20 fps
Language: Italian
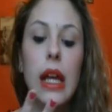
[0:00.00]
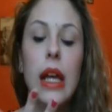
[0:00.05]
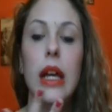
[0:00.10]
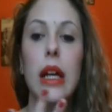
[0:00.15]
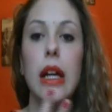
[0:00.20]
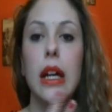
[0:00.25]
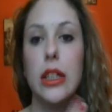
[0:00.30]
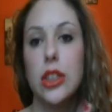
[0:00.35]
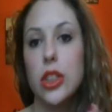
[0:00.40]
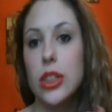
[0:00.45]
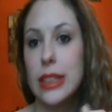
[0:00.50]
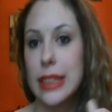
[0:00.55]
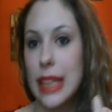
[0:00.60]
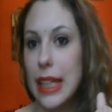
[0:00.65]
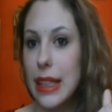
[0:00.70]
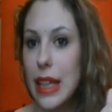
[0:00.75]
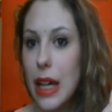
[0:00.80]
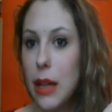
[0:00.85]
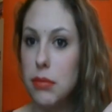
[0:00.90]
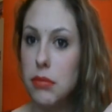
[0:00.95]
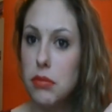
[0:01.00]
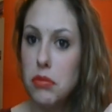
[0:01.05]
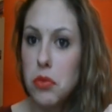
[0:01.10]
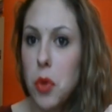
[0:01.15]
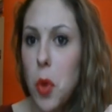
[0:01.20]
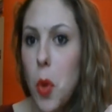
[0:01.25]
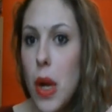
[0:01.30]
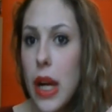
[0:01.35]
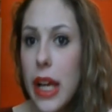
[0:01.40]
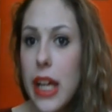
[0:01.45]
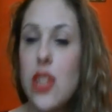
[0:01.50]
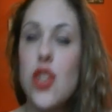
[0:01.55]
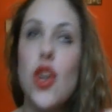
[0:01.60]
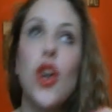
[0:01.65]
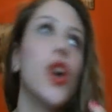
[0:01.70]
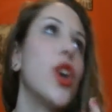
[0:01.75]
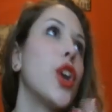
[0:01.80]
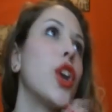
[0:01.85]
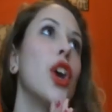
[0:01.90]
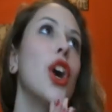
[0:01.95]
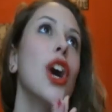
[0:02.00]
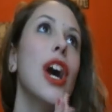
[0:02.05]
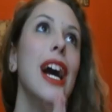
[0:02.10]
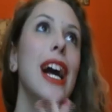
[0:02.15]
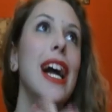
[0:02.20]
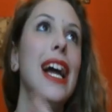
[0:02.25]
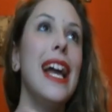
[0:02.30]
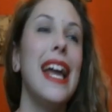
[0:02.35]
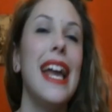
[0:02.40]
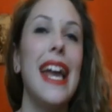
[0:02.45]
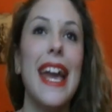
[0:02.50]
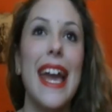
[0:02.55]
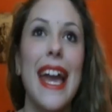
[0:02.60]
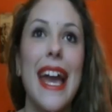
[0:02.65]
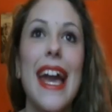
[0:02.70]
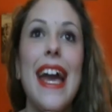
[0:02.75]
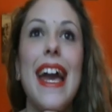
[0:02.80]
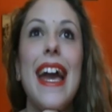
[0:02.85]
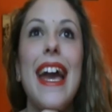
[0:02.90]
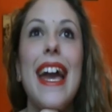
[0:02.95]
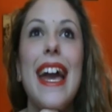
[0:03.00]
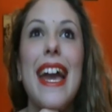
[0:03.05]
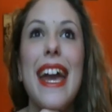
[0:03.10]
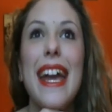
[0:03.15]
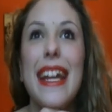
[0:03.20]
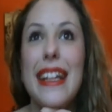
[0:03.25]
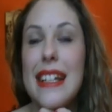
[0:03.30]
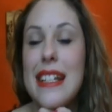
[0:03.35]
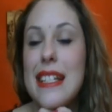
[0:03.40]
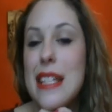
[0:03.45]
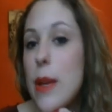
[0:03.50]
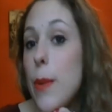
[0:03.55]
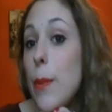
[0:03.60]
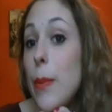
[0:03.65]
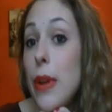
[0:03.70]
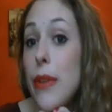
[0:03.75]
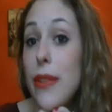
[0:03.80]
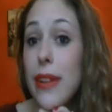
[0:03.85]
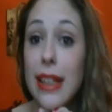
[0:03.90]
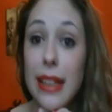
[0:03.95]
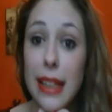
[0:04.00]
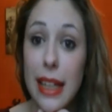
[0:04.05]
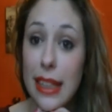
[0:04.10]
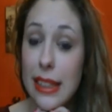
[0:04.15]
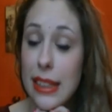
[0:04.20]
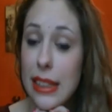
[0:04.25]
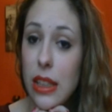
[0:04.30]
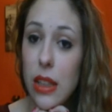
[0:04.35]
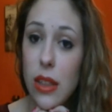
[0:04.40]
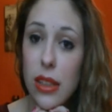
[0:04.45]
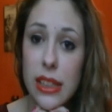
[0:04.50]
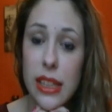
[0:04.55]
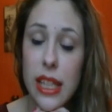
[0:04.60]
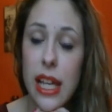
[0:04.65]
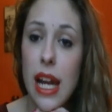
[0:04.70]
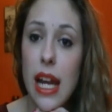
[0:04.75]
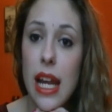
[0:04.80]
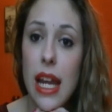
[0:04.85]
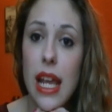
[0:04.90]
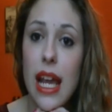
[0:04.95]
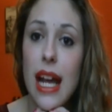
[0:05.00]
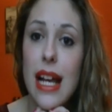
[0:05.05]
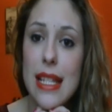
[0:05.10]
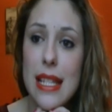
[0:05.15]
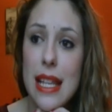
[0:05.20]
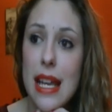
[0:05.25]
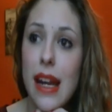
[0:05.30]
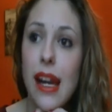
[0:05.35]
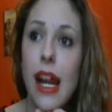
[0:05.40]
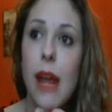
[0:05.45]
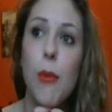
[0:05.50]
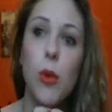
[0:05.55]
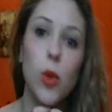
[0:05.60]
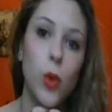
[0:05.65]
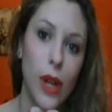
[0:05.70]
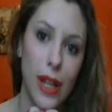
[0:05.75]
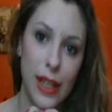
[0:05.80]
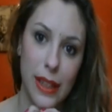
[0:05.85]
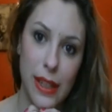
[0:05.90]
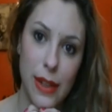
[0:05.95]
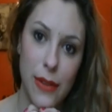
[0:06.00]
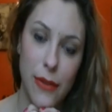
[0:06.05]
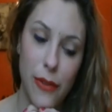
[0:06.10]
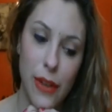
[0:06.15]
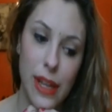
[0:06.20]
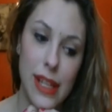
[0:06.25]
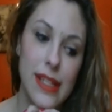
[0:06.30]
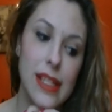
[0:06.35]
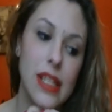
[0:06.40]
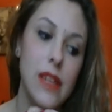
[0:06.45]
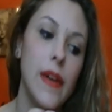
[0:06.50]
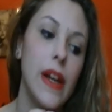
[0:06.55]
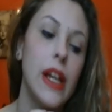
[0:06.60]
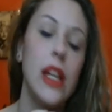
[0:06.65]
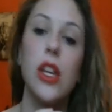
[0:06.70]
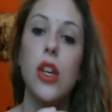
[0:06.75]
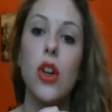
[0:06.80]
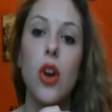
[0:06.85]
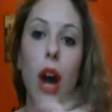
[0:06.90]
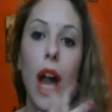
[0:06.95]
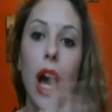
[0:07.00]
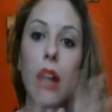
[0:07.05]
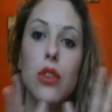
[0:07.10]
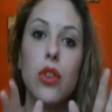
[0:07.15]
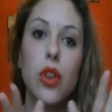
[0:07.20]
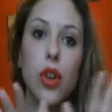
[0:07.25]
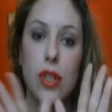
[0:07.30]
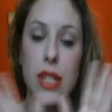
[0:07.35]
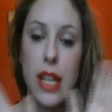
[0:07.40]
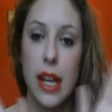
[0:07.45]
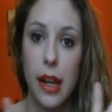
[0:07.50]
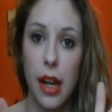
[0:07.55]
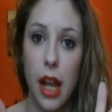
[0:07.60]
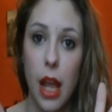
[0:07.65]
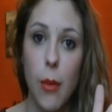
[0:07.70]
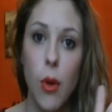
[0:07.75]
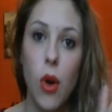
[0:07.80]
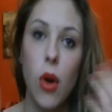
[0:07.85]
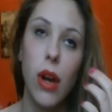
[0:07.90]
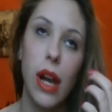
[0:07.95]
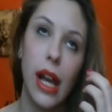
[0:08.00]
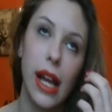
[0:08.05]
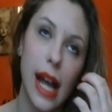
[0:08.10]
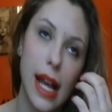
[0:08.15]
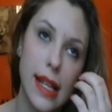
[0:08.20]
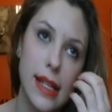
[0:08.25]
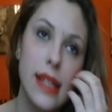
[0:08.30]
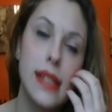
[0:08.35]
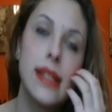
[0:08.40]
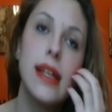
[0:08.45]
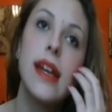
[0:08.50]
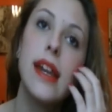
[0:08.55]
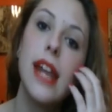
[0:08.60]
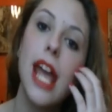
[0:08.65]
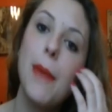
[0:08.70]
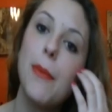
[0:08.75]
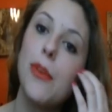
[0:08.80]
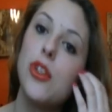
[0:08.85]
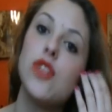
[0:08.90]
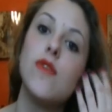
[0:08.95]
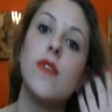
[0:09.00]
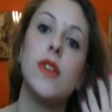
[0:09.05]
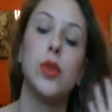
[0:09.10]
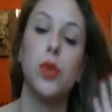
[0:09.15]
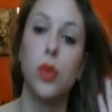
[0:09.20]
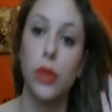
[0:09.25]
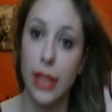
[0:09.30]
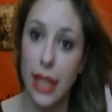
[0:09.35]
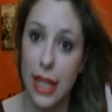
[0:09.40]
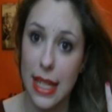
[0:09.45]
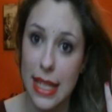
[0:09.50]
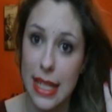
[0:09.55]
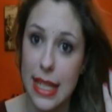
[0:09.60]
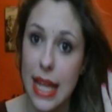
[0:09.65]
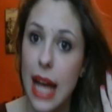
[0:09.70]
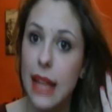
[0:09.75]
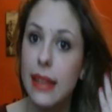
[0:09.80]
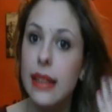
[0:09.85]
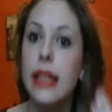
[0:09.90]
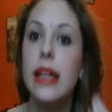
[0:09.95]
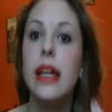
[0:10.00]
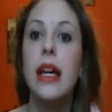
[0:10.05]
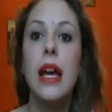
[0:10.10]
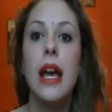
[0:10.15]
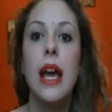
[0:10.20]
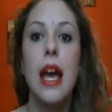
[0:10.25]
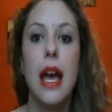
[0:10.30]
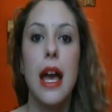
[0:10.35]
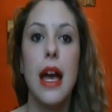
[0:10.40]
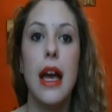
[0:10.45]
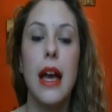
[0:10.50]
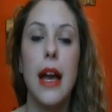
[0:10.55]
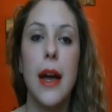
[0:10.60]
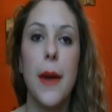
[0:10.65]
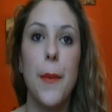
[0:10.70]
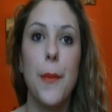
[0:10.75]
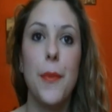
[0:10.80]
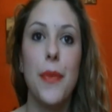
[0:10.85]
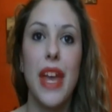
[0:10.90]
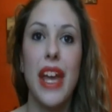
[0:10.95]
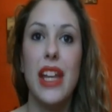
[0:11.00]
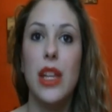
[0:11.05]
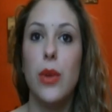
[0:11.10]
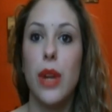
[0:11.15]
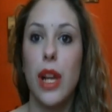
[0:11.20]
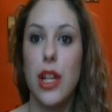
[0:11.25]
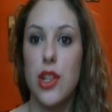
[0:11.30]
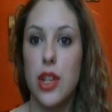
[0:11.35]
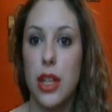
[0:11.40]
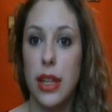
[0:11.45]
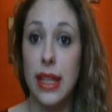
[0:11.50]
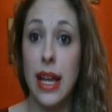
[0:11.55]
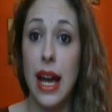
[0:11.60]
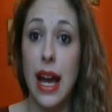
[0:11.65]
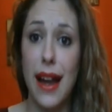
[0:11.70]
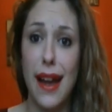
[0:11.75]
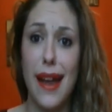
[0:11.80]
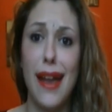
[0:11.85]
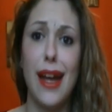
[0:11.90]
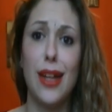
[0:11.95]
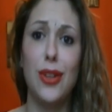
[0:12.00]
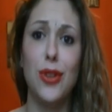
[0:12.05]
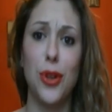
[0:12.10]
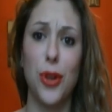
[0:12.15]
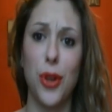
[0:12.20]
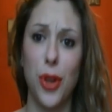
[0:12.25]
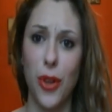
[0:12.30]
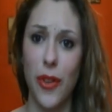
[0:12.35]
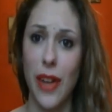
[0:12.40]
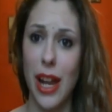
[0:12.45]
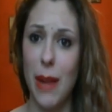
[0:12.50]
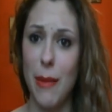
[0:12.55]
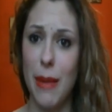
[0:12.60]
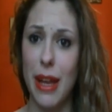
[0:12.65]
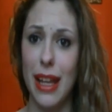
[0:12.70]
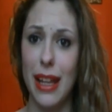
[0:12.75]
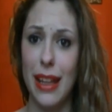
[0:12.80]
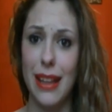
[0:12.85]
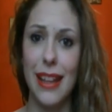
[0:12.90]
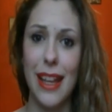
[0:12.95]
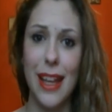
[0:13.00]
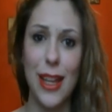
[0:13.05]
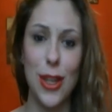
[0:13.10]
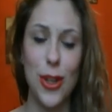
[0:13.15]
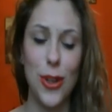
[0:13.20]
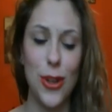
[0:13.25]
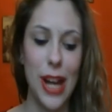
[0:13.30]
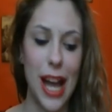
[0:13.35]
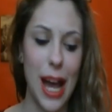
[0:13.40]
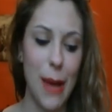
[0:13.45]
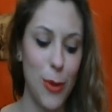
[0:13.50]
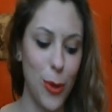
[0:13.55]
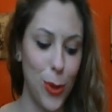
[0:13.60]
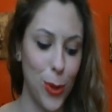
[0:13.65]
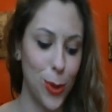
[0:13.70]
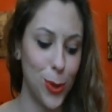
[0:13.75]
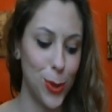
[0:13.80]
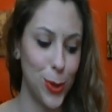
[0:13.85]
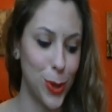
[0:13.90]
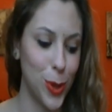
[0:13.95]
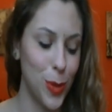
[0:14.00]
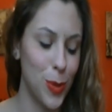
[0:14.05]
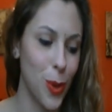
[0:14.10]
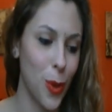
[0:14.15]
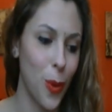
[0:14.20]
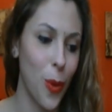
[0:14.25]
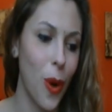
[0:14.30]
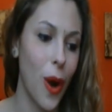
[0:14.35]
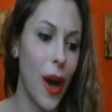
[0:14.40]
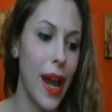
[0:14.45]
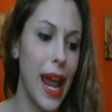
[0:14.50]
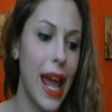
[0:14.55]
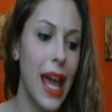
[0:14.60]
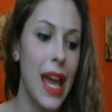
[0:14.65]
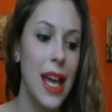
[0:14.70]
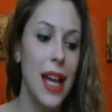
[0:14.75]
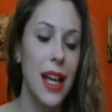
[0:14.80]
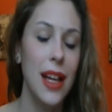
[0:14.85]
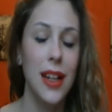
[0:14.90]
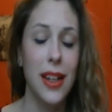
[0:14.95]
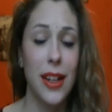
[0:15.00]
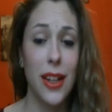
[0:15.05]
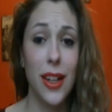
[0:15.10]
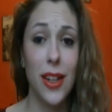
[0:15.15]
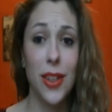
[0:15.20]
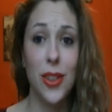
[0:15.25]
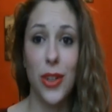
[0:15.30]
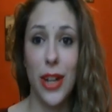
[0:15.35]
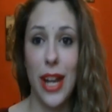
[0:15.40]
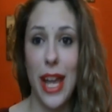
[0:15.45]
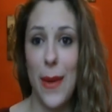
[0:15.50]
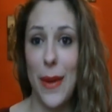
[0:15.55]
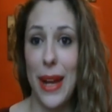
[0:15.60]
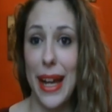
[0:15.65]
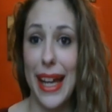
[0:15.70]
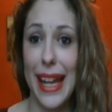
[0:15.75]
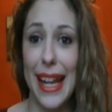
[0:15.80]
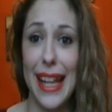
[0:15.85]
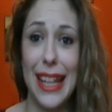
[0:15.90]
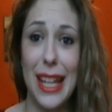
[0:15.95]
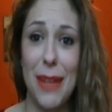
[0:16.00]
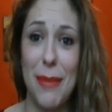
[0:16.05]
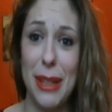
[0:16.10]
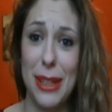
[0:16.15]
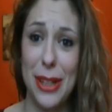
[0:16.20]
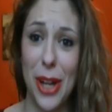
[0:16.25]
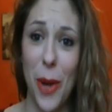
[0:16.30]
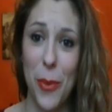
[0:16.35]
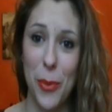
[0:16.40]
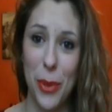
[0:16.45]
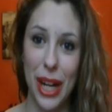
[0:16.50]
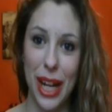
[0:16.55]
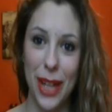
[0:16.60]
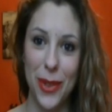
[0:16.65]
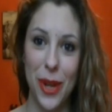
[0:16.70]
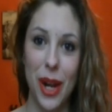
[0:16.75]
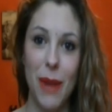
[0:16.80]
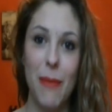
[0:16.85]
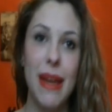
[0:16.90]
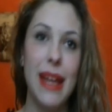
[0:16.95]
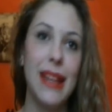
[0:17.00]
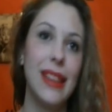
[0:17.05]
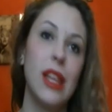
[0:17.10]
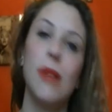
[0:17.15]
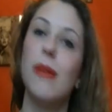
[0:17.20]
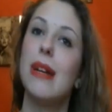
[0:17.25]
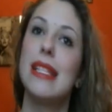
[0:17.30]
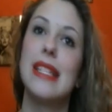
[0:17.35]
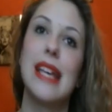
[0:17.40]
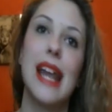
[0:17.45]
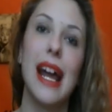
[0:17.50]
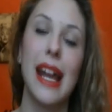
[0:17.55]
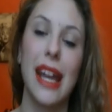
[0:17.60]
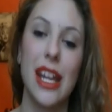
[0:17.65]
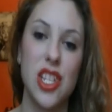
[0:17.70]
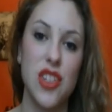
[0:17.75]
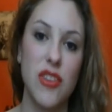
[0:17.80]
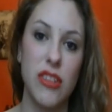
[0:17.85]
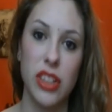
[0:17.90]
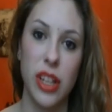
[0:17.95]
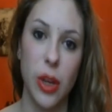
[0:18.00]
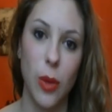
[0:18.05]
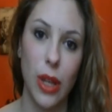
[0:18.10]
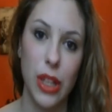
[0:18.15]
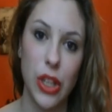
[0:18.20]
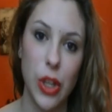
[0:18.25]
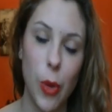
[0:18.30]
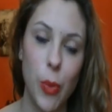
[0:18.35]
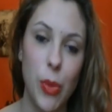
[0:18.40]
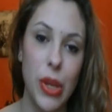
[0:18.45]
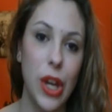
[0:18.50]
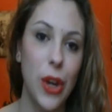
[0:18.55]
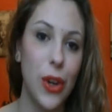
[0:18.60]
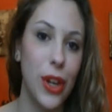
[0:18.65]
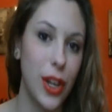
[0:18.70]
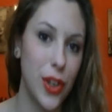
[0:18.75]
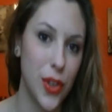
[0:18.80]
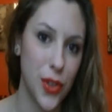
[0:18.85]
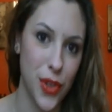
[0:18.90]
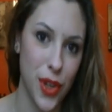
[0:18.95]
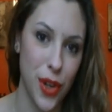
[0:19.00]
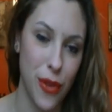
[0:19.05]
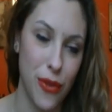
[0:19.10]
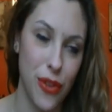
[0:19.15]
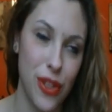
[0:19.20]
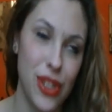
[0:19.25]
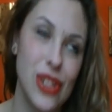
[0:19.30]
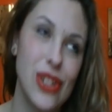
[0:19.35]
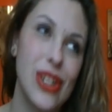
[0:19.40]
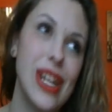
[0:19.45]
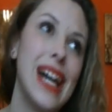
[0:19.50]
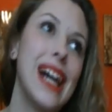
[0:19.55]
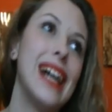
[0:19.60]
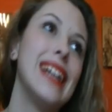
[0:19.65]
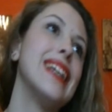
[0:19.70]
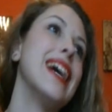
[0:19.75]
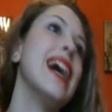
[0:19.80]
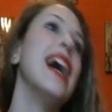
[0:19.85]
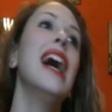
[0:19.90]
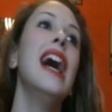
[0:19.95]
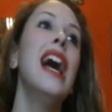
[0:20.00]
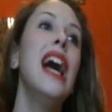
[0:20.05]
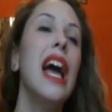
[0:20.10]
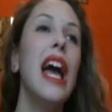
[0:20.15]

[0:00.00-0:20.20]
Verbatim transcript: Uh, eh, sono stata qualche giorno e, ed è sempre fantastico stare lì a Sanremo durante il festival. Io adoro Sanremo, ho la casa a Sanremo, ci vado tutte le estati um, ed è una città che adoro veramente, io l'amo con tutto il mio cuore. Uh, non è una grande metropoli naturalmente, ma sarà che ci vado da quando ero piccola e ci sono affezionata.